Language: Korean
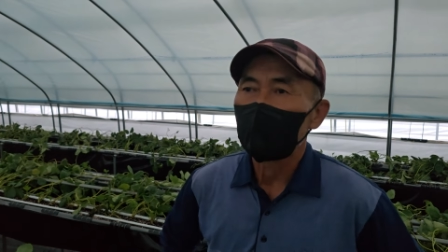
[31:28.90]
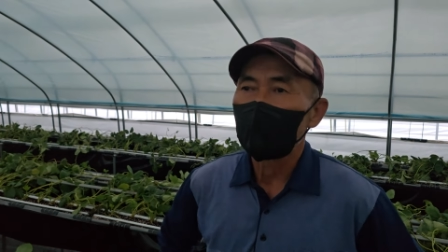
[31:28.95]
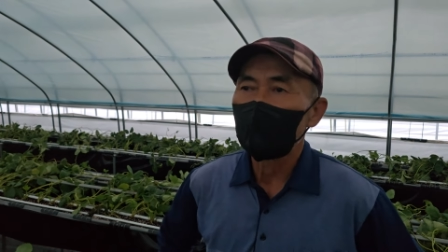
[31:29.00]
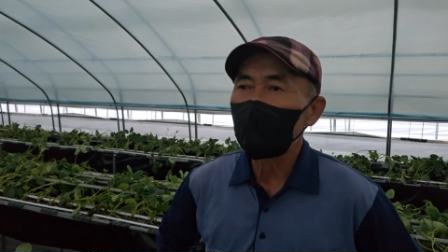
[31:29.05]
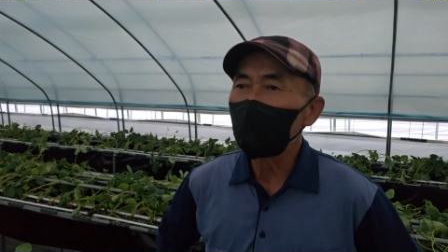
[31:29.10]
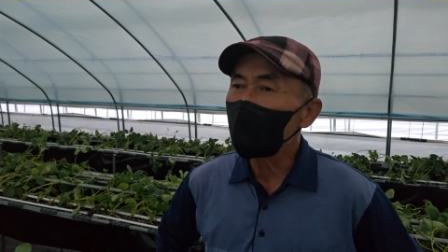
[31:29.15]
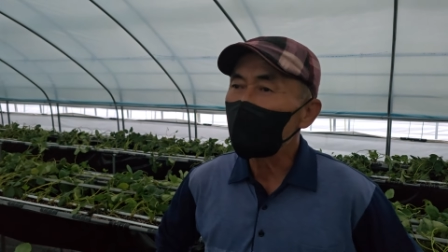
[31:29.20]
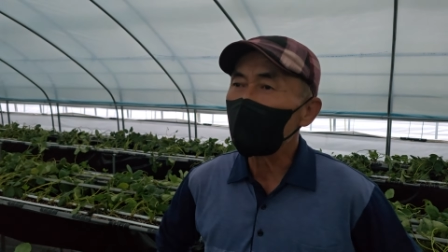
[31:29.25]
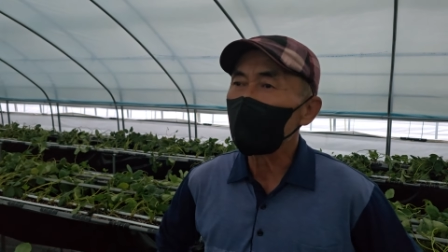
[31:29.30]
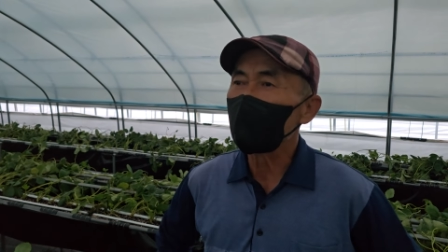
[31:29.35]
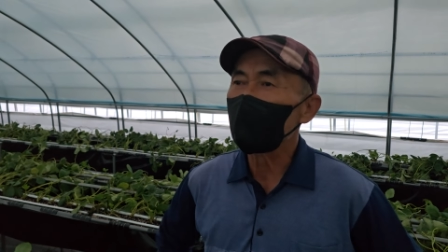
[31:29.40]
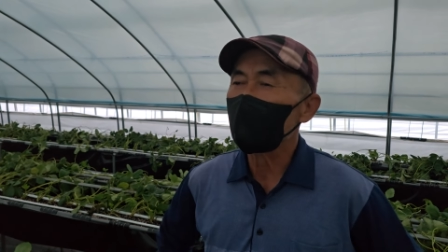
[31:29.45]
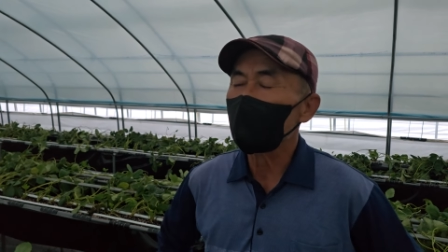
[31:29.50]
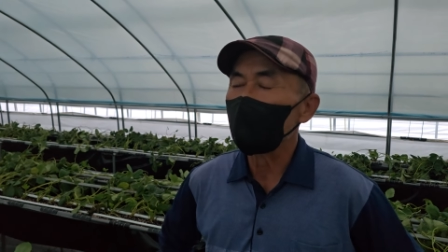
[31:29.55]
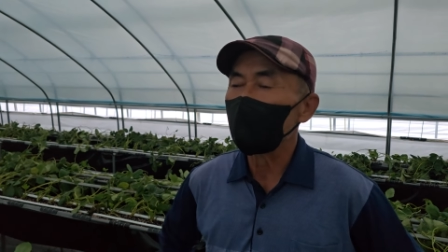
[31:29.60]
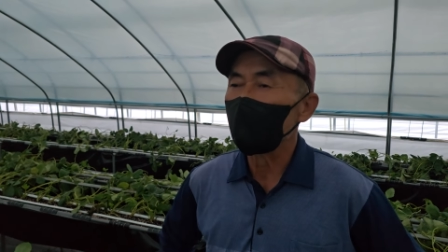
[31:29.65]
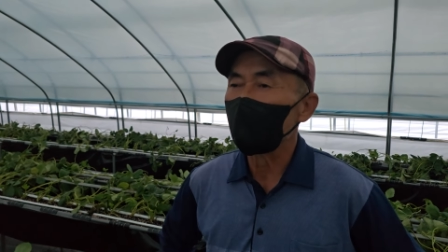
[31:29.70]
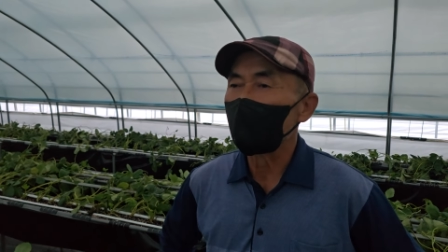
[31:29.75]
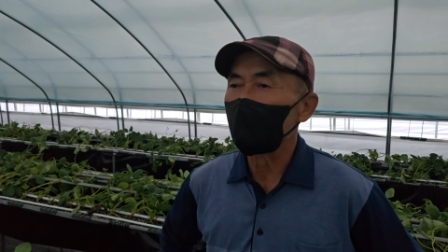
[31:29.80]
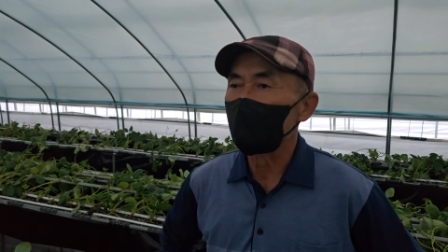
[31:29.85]
15도
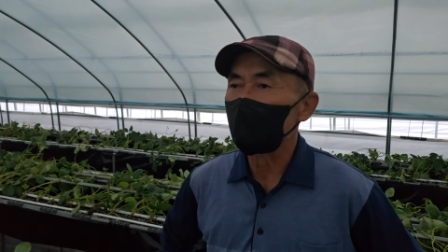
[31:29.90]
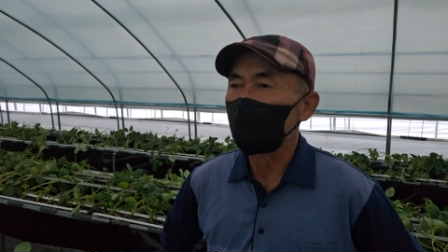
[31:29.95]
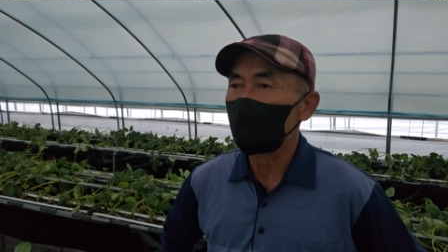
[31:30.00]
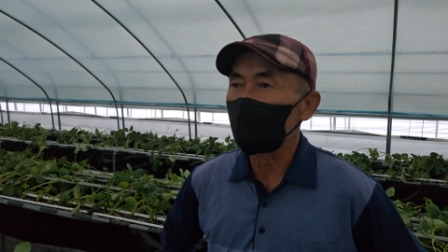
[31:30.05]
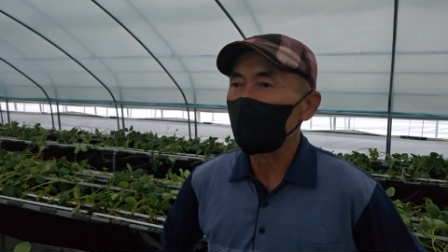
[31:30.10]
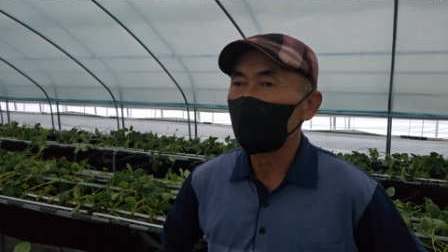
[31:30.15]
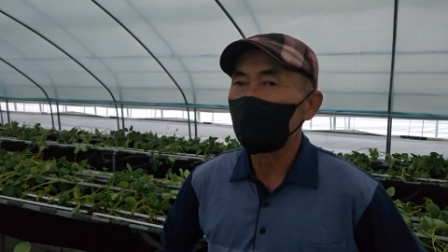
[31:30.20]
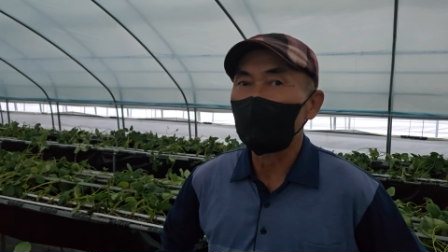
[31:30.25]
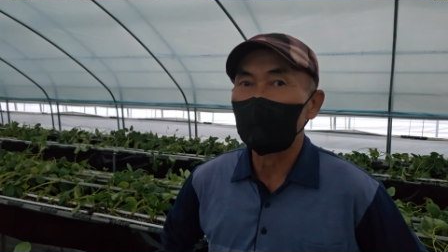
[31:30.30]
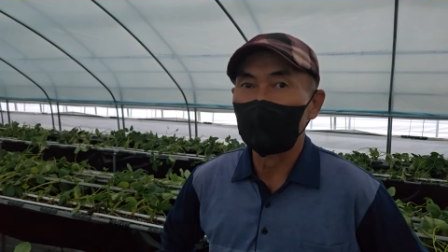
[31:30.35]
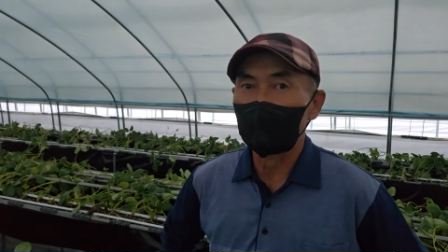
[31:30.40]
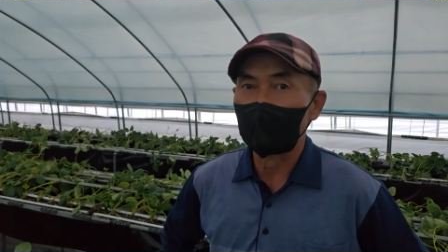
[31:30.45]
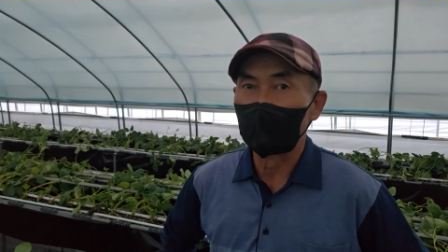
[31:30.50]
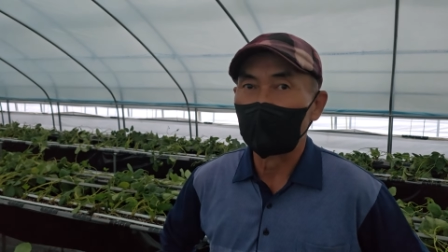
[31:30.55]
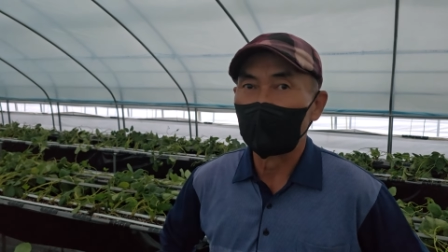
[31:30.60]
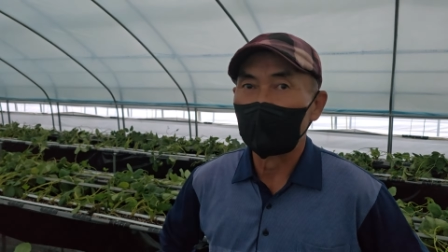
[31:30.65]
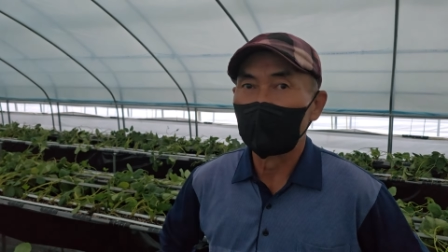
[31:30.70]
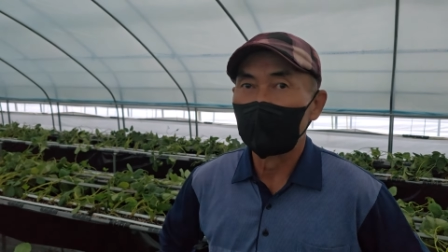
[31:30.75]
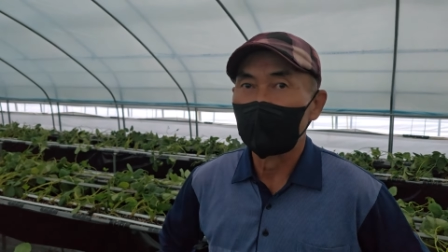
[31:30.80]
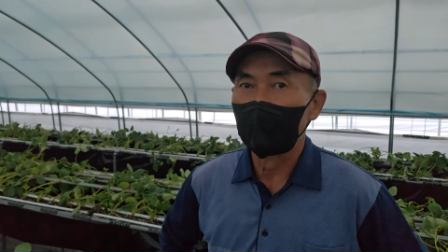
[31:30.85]
정도에서
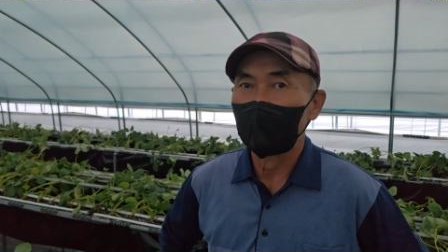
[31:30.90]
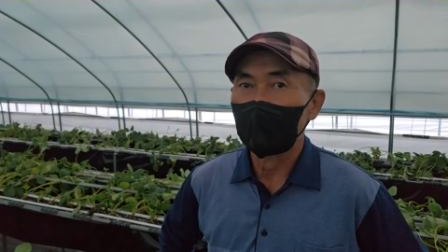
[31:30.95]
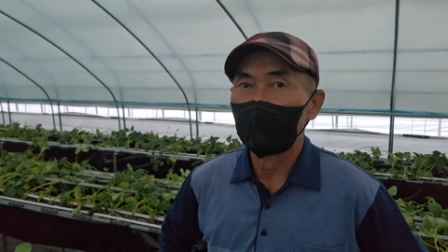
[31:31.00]
열어라.